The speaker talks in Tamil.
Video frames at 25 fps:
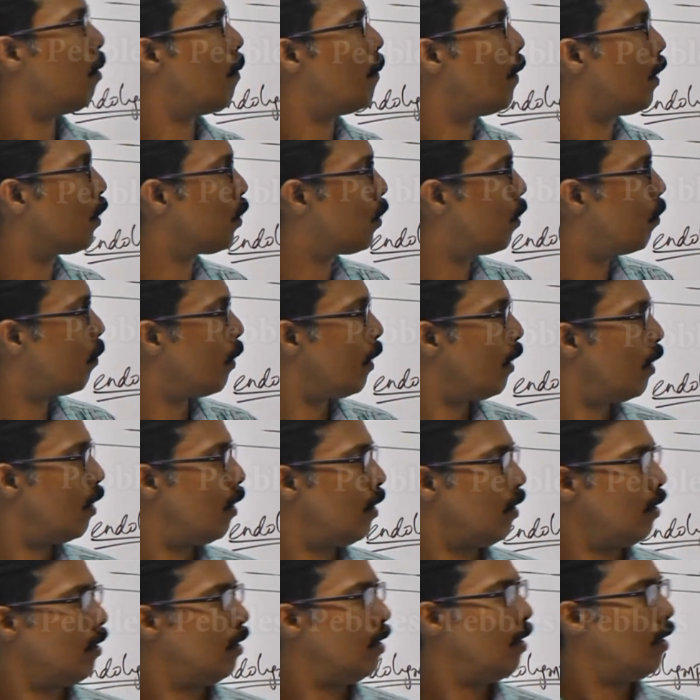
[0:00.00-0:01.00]
நம்ம பார்த்தோம்
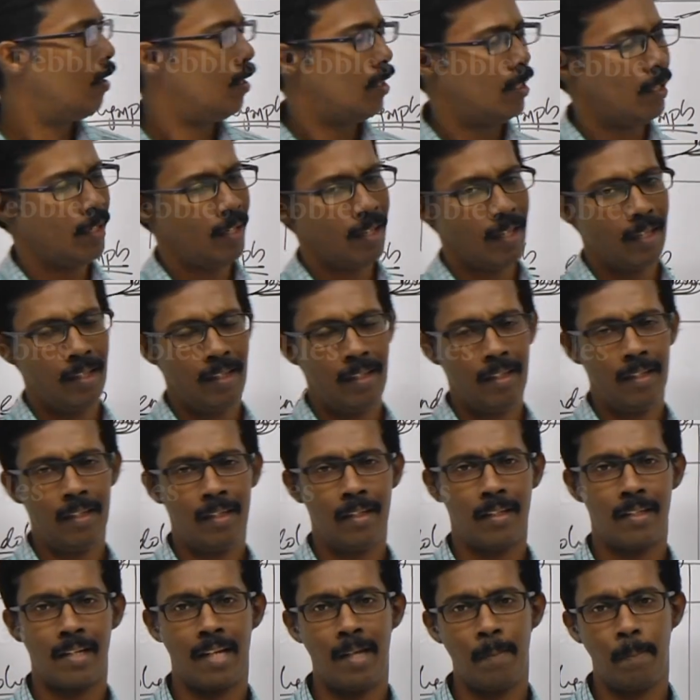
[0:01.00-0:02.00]
அப்படின்னா ரெண்டு
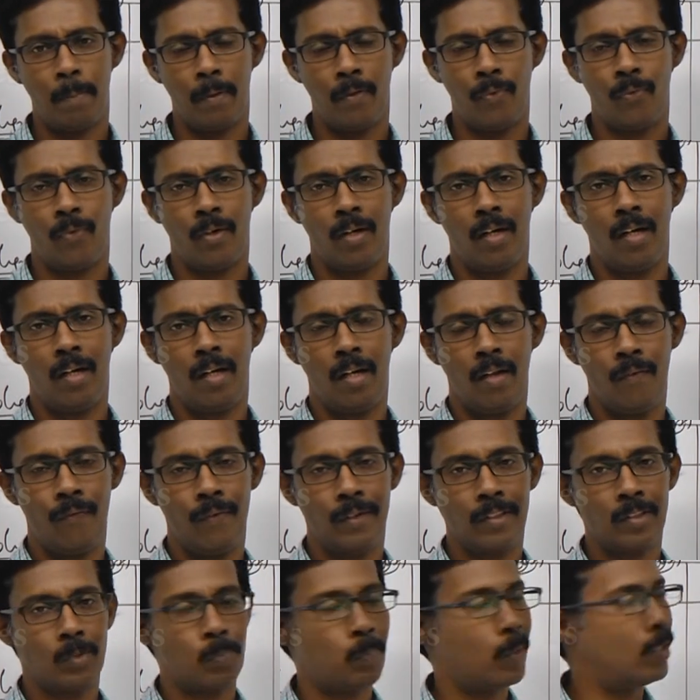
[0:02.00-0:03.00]
டைப் ஆஃப் டிஃபெக்ட்ஸ்